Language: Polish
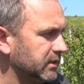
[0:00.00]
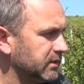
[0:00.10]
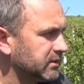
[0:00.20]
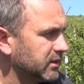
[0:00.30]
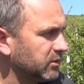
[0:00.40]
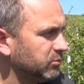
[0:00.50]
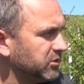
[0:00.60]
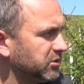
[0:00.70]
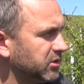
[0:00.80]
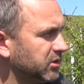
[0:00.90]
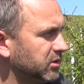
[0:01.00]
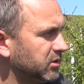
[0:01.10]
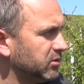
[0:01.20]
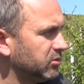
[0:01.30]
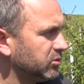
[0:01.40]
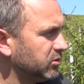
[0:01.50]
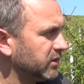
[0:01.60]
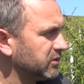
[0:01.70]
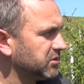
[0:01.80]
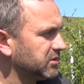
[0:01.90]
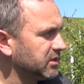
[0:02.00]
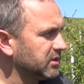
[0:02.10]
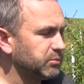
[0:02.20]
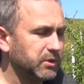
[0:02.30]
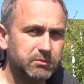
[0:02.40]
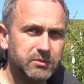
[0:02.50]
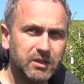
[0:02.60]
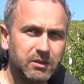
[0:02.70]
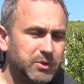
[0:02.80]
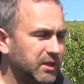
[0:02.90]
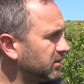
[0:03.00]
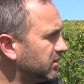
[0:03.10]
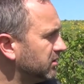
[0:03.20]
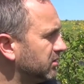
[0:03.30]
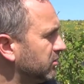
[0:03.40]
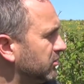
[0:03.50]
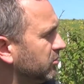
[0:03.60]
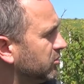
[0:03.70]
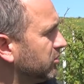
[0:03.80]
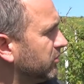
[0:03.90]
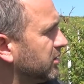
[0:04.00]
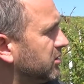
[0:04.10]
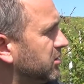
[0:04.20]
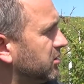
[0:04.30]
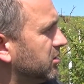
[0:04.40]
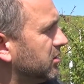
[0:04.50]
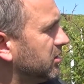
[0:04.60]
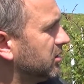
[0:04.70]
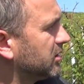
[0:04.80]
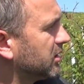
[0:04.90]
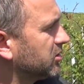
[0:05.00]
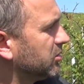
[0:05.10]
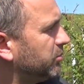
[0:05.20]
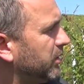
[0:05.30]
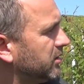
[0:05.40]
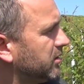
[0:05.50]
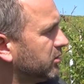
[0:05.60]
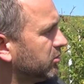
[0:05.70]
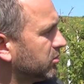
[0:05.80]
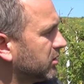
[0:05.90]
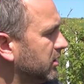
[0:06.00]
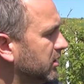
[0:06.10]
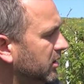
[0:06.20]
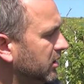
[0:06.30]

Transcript: Staramy się usuwać wszystkie zbędne pędy, usuwać także pędy, które,